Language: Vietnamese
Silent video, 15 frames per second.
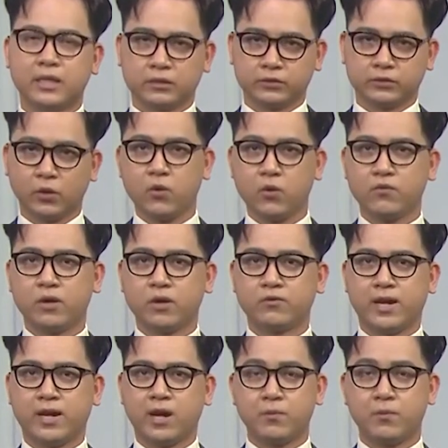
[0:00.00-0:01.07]
thành phố vẫn
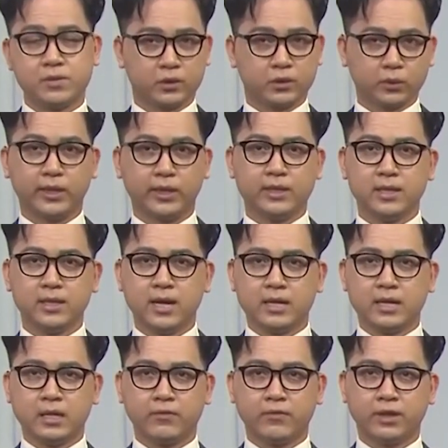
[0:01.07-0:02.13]
phải học trực tuyến
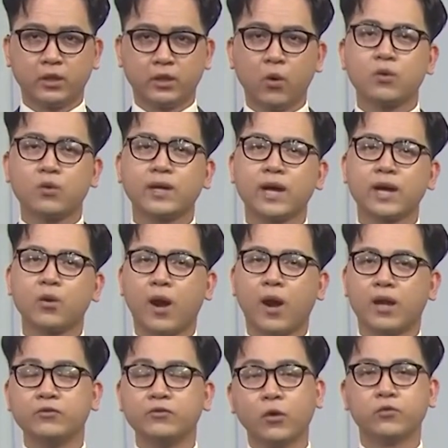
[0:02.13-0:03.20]
thì việc thu các
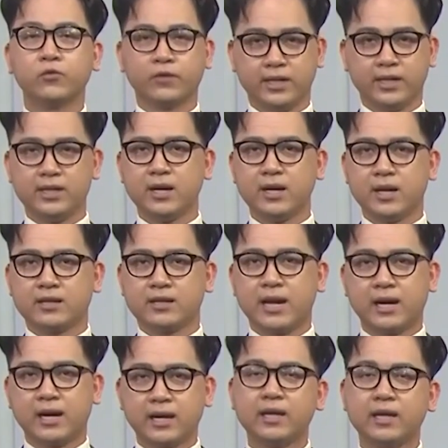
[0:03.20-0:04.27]
khoản phụ phí
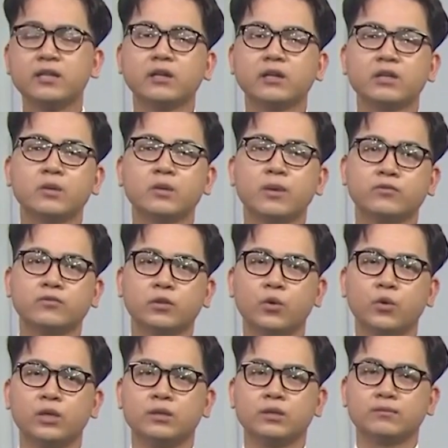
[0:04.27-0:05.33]
đang khiến cho nhiều bậc phụ
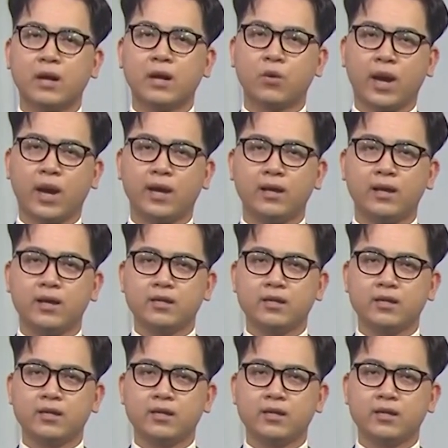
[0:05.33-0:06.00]
huynh băn khoăn,